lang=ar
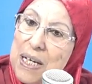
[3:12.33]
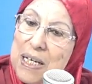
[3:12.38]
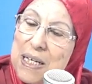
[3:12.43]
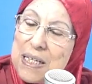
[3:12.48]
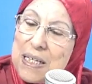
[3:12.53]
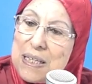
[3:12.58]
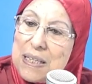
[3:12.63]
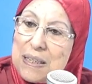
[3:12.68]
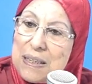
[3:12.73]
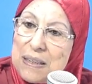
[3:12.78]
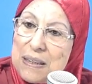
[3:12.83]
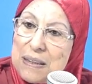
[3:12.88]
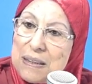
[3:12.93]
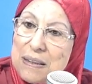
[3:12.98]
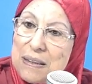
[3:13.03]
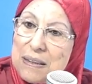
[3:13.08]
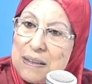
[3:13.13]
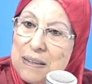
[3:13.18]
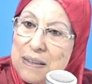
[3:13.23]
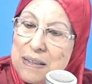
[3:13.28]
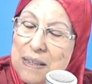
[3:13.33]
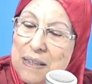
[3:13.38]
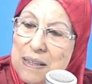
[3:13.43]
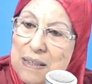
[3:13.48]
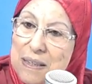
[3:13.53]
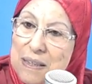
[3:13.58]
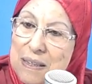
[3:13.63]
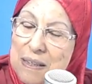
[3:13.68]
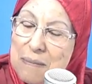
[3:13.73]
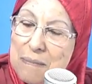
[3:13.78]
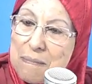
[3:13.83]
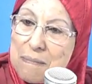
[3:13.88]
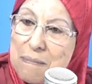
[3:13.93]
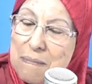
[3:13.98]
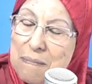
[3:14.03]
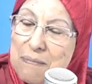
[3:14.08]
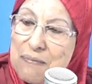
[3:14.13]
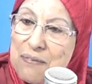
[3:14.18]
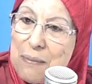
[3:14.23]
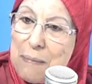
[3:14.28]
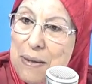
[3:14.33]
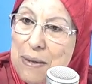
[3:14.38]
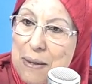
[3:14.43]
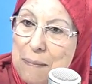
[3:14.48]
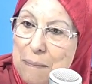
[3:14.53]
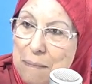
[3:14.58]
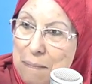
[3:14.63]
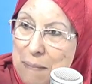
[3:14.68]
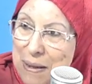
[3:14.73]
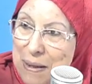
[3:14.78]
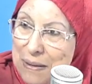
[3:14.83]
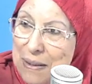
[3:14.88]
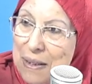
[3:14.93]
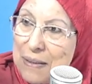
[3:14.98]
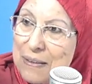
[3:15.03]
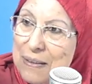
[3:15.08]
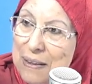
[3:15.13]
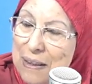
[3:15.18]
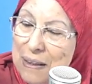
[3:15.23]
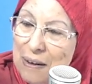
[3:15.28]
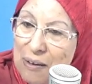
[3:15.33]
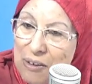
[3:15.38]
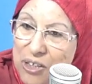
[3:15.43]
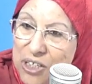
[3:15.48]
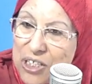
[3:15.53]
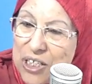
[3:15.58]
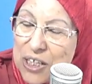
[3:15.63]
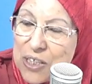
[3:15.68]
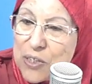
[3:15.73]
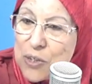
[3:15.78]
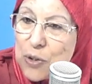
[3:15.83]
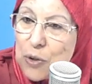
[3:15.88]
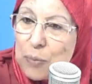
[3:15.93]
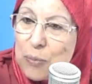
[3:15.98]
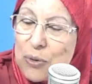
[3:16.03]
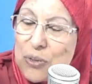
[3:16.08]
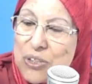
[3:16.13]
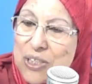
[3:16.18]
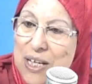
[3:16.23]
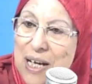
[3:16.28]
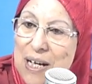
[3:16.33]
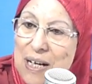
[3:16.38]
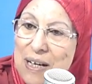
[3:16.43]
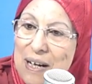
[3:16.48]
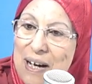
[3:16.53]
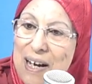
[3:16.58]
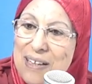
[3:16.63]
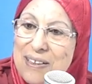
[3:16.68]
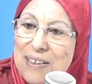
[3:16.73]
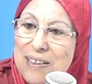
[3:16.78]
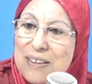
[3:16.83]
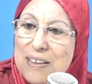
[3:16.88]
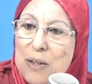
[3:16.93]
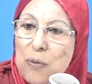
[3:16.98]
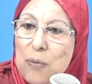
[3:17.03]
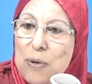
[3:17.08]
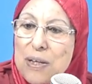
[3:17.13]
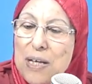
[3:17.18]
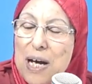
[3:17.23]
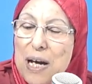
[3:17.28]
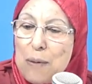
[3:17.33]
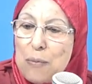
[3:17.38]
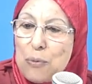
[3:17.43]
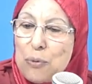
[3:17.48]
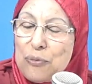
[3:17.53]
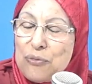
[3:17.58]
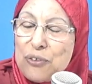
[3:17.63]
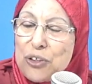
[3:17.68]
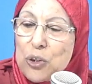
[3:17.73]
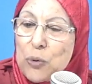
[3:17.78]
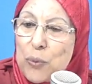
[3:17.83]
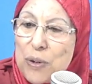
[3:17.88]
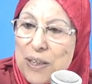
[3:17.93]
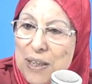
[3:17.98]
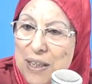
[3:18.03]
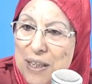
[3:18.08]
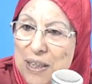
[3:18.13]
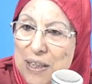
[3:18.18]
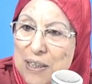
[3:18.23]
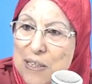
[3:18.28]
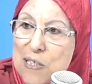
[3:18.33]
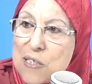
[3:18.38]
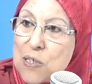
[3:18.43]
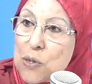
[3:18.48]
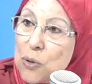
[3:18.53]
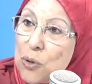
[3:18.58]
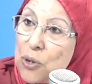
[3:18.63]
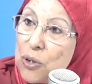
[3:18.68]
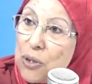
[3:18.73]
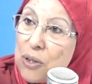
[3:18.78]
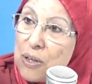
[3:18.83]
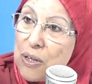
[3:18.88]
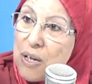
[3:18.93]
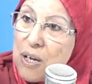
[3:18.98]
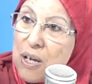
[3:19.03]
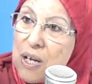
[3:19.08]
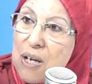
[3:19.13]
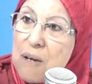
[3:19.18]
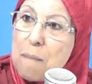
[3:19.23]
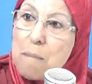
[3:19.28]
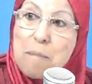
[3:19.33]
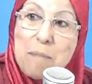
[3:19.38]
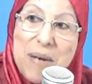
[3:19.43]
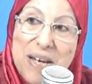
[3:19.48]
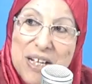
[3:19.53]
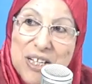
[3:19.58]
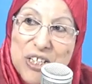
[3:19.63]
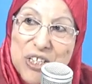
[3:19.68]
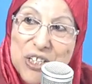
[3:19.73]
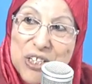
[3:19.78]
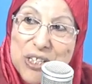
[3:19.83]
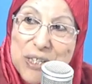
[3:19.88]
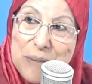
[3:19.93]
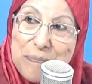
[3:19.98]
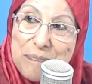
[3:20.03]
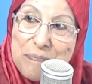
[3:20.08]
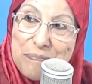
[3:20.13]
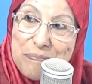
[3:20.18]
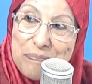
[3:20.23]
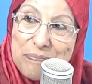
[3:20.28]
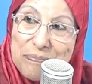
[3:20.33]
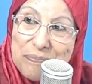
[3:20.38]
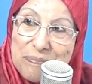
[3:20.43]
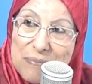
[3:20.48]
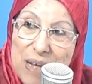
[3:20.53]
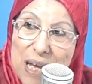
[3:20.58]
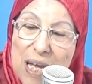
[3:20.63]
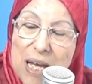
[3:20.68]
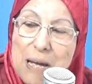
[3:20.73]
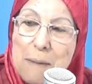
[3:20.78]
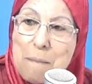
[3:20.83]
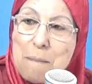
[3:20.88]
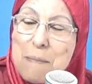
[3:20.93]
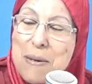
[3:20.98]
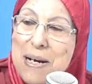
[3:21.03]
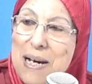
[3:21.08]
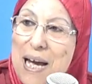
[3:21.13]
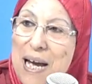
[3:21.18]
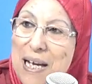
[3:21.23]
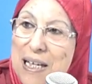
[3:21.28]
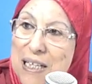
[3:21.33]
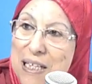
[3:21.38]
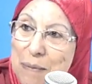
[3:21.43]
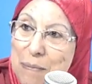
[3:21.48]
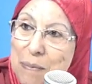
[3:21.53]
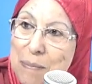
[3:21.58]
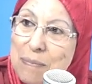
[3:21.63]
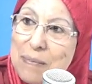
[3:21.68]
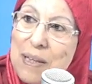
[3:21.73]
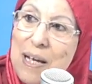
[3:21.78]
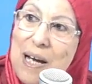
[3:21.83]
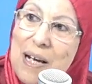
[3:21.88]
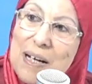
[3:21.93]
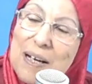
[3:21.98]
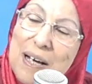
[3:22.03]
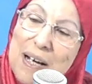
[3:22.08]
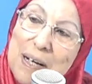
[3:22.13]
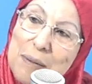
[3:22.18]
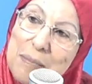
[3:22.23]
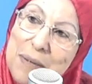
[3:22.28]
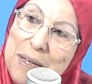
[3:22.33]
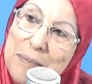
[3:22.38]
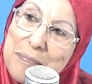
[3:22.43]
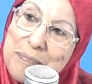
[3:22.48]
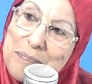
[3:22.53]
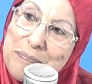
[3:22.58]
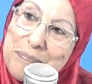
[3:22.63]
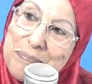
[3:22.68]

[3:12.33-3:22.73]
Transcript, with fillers: اللي آه، فما معناتها دي غران شيرسور مونديال قاعدين توا يعملوا في دويات للسكر باش بالحليب نتاع الكرمه